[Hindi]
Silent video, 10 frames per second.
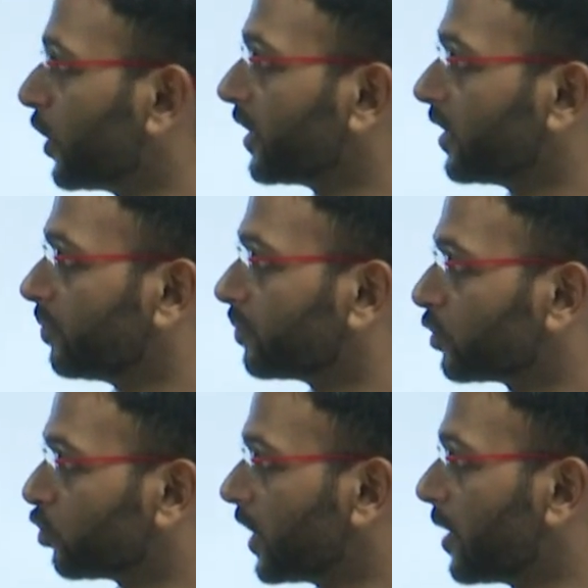बोरिंग की
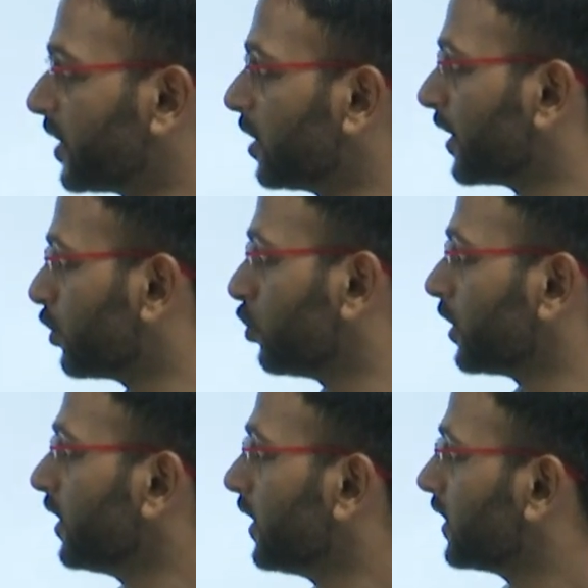तो यहाँ पे ये बातें
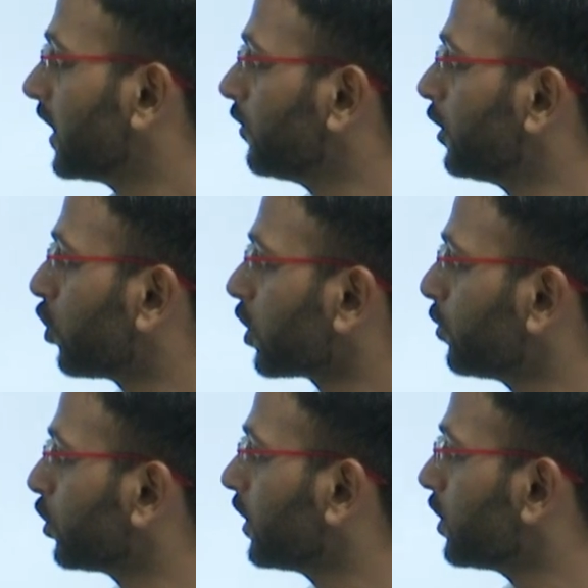होंगी देन वी विल
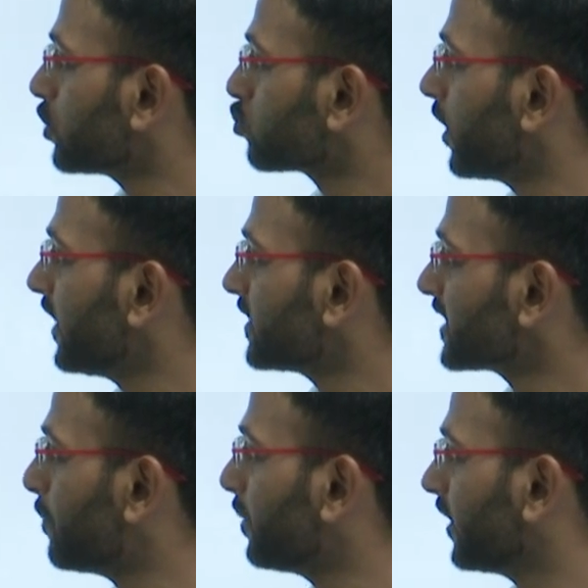टॉकिंग अबाउट द सॉयल
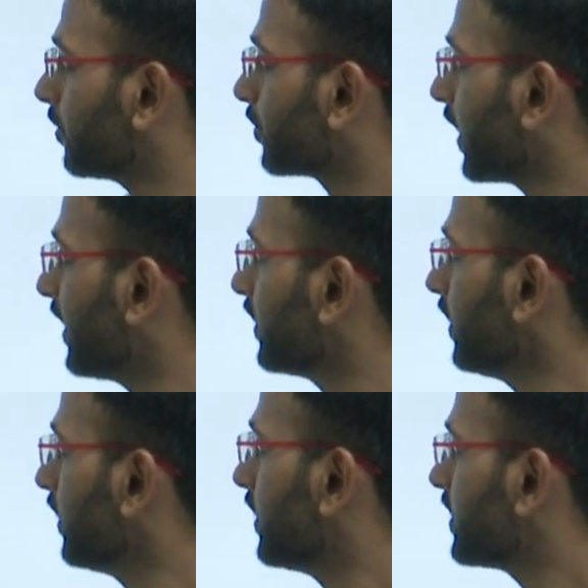सैम्पलिंग एंड
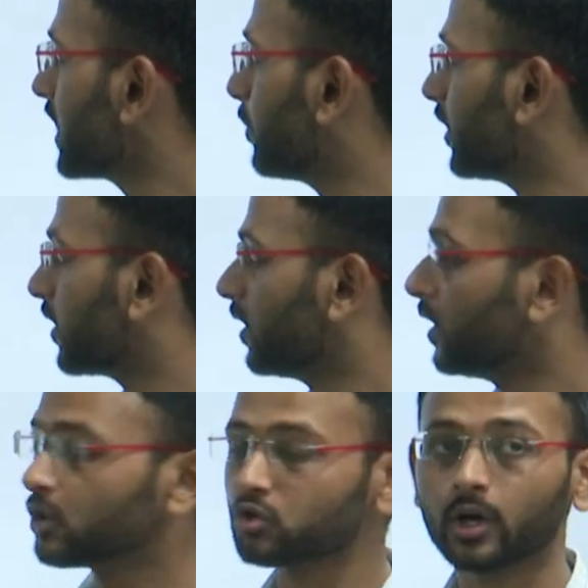द सैम्पलर
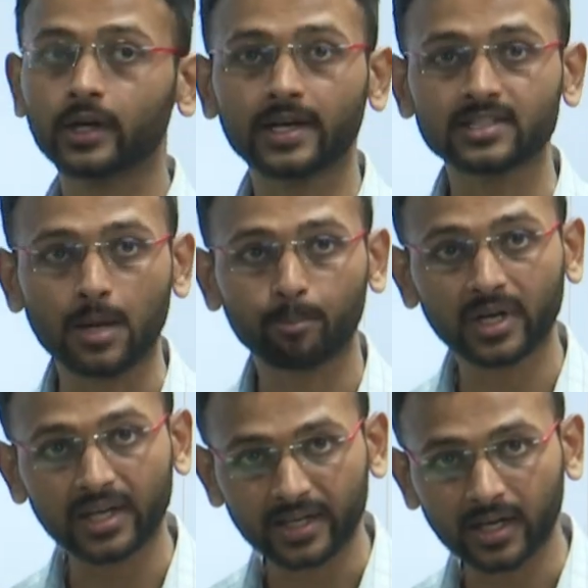सॉयल का
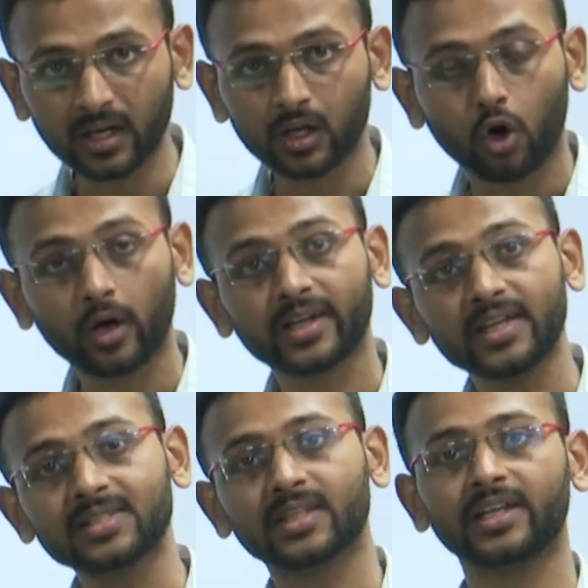सैंपल लेना और
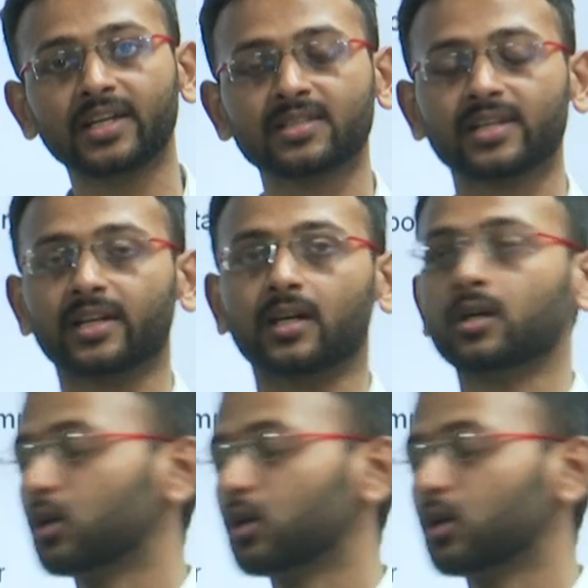किस तरीके से लेना